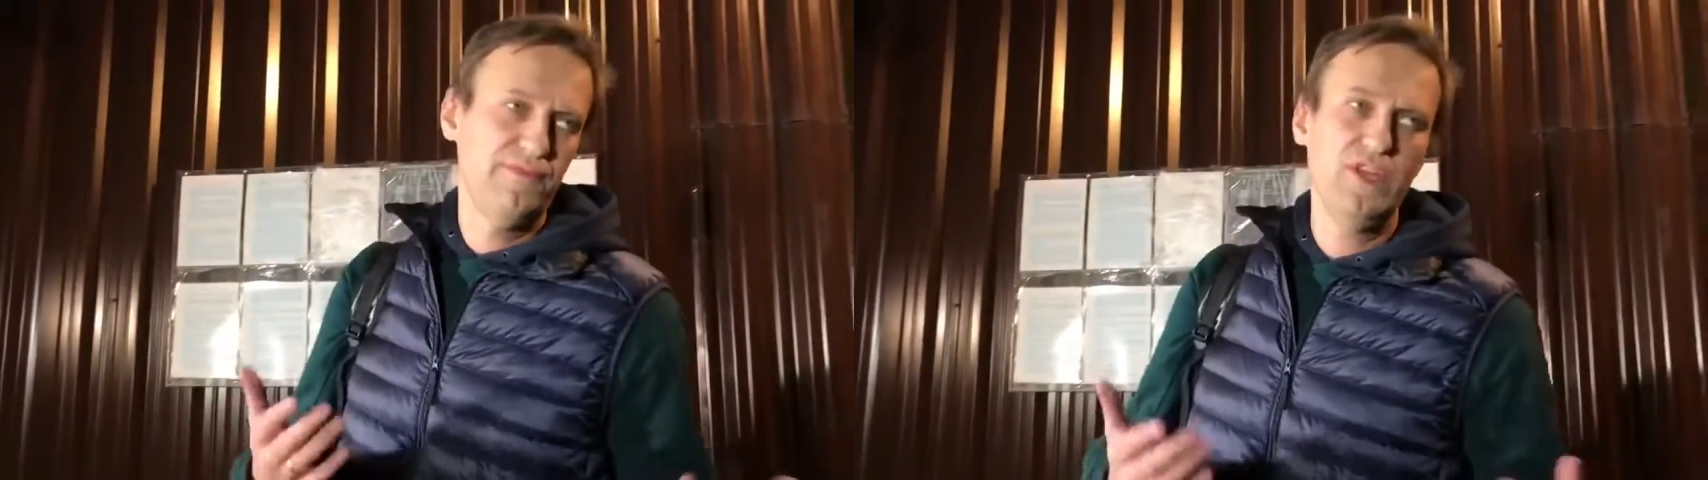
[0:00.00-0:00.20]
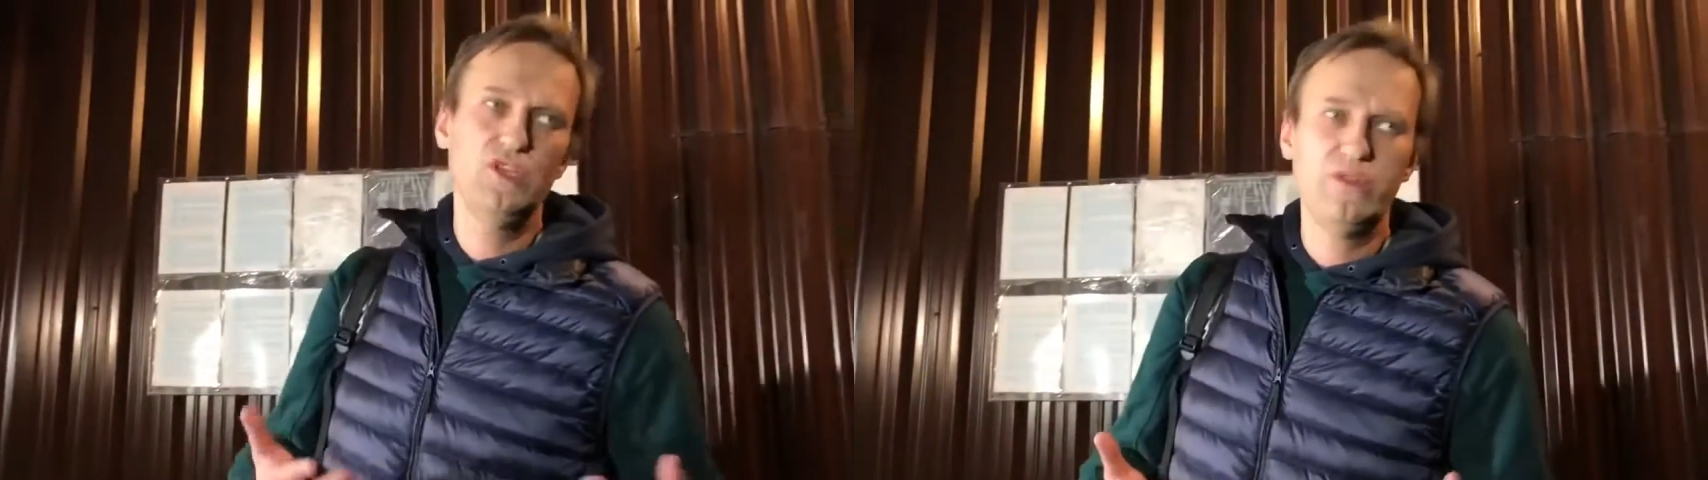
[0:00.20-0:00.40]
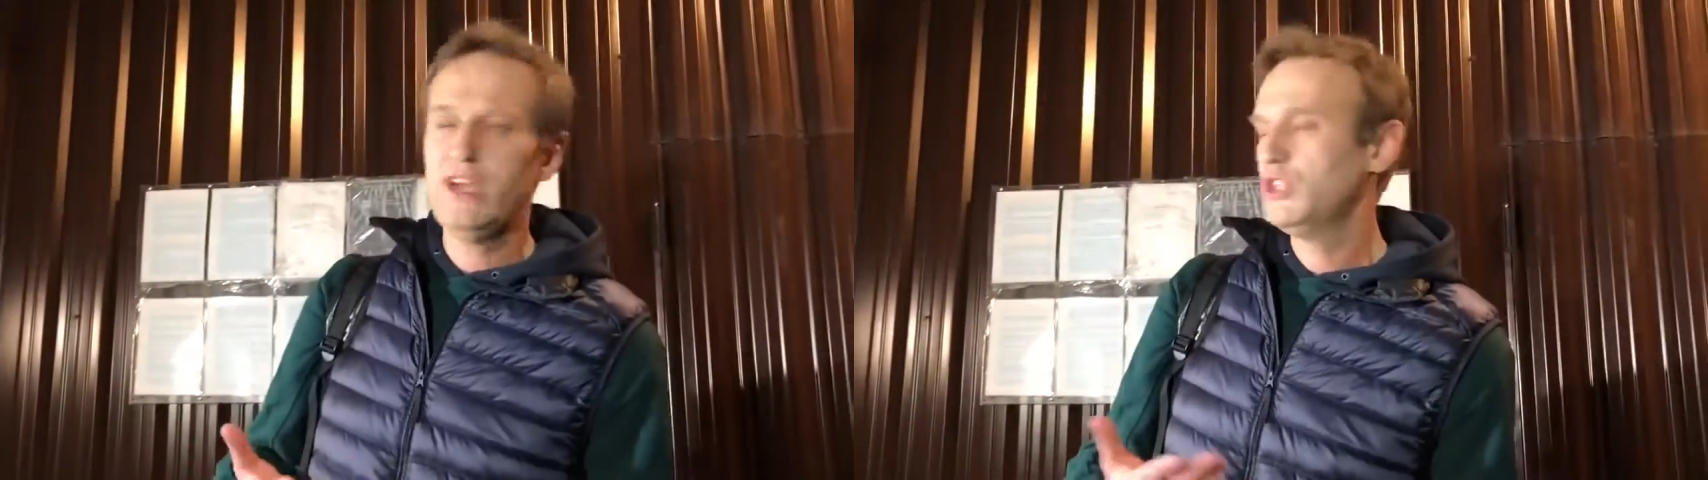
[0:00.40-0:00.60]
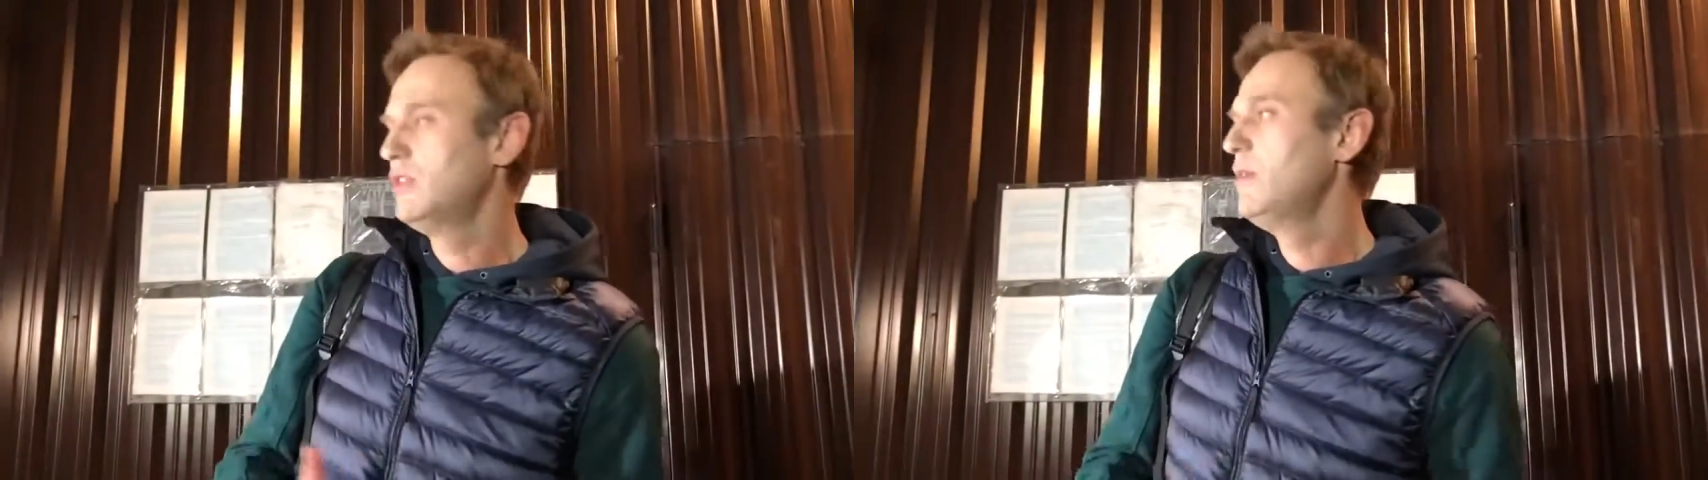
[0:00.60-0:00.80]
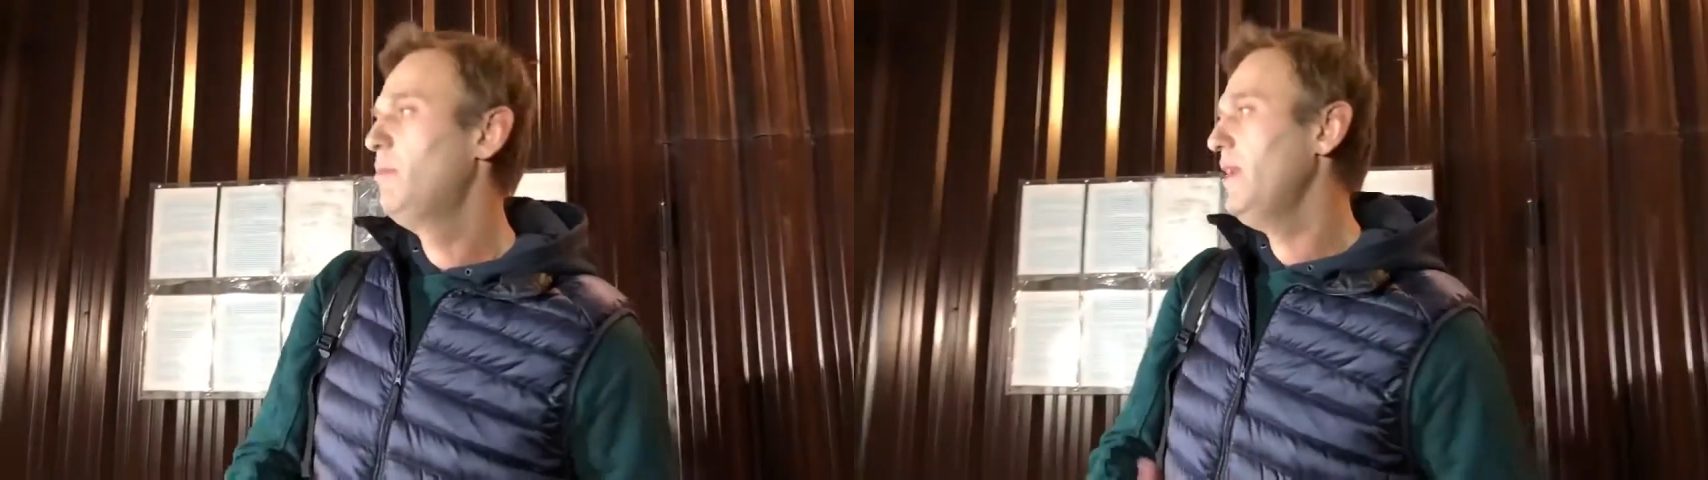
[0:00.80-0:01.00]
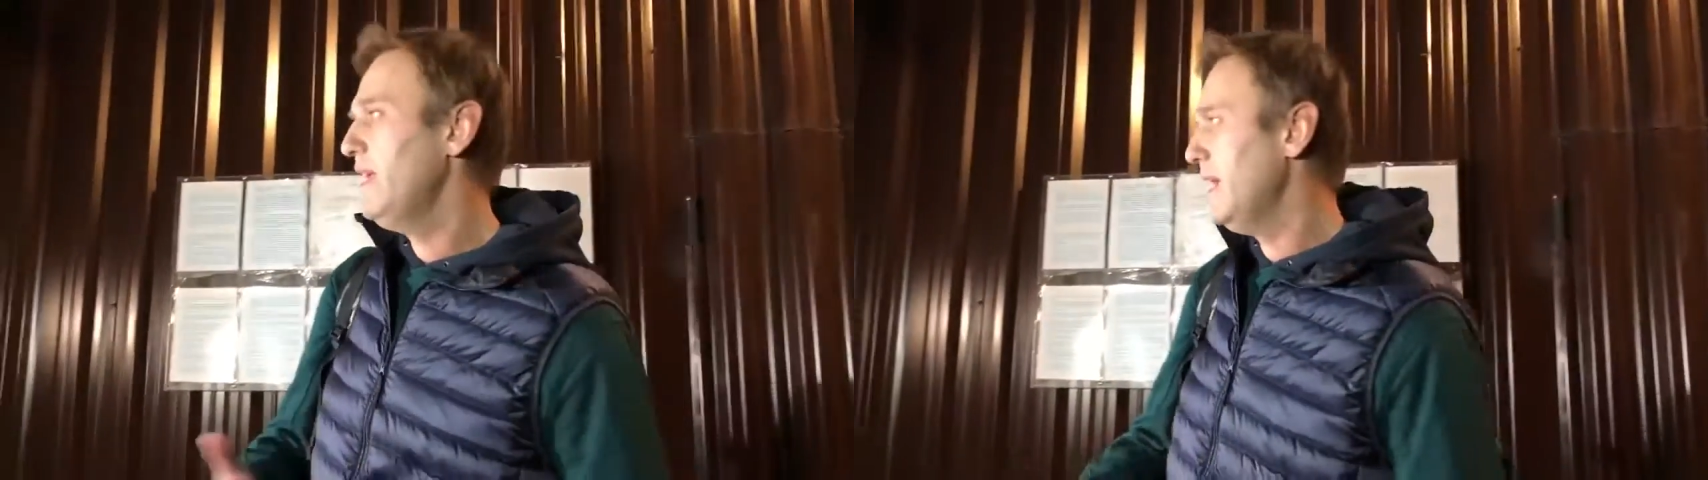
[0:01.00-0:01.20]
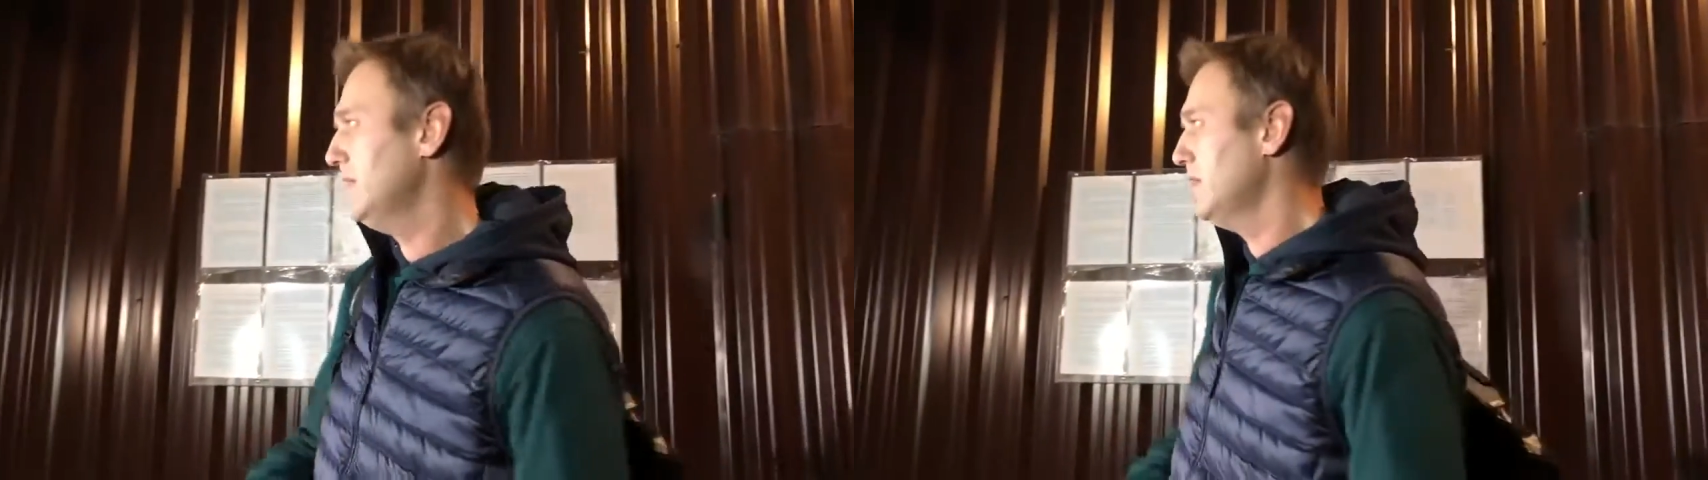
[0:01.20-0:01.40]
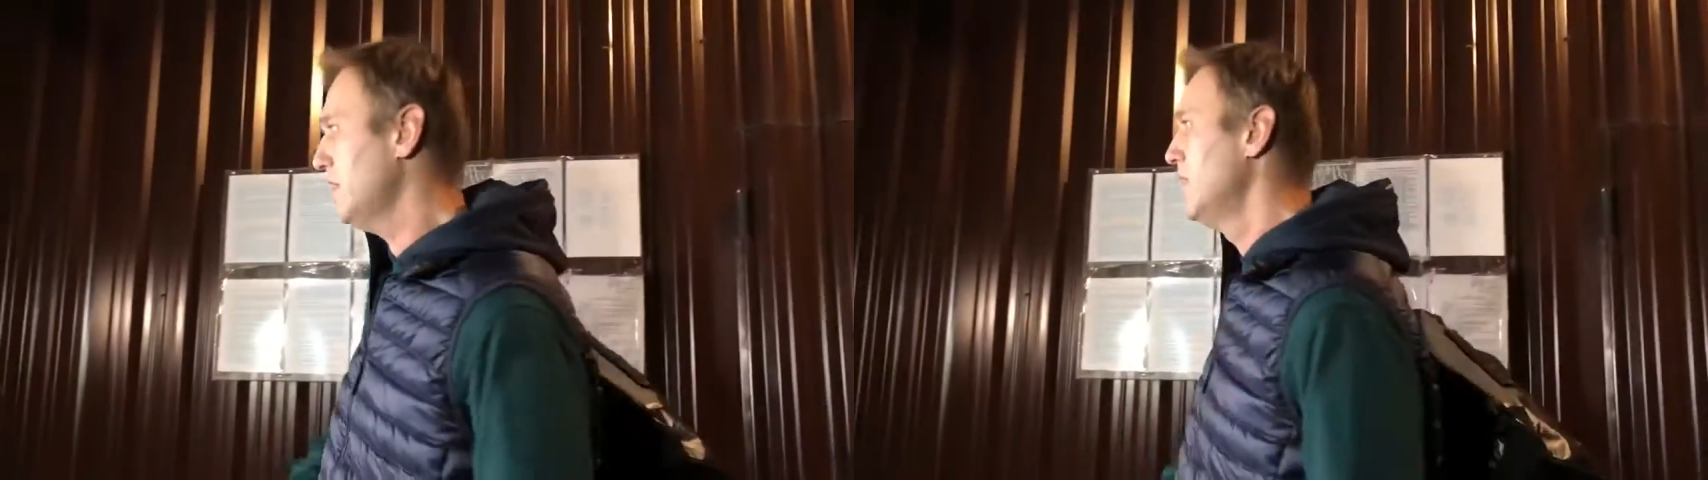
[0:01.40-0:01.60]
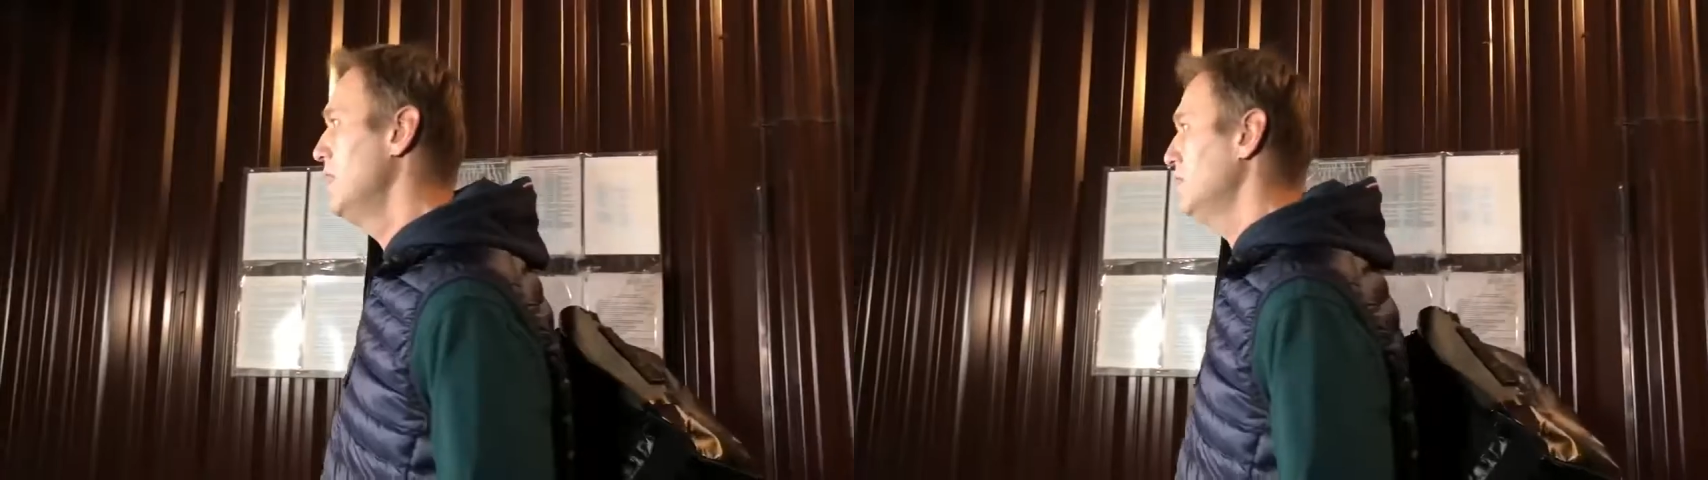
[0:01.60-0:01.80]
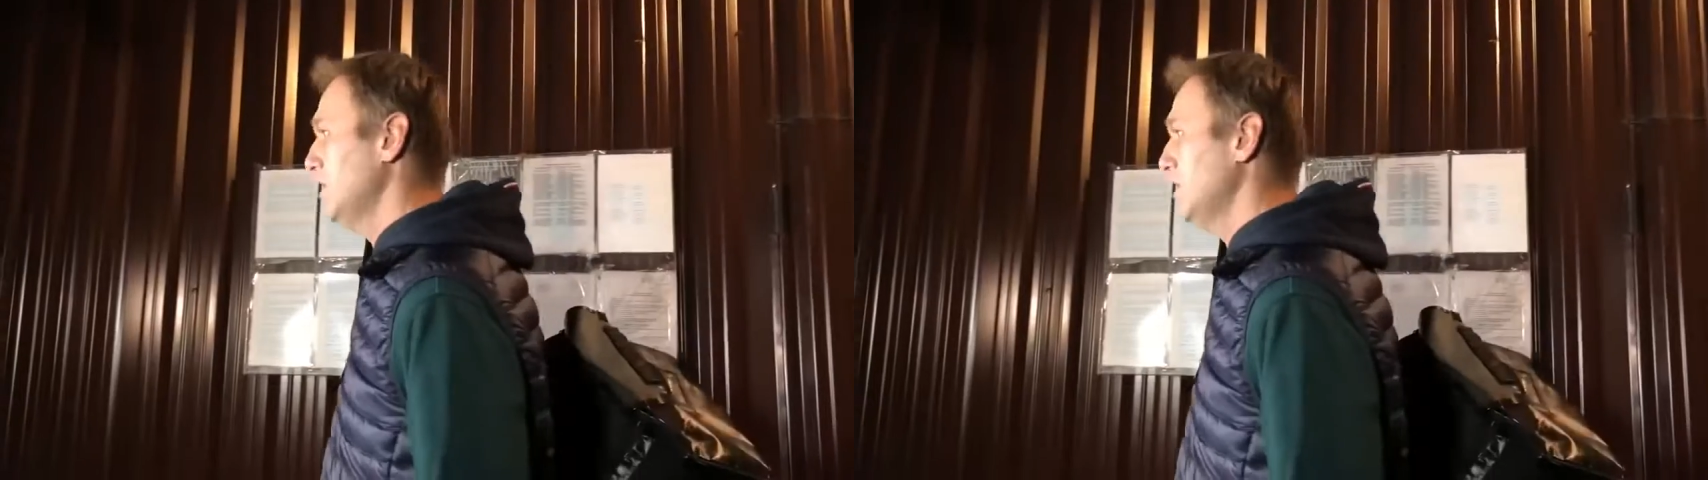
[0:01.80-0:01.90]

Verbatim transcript: вещью, конечно, неприятной,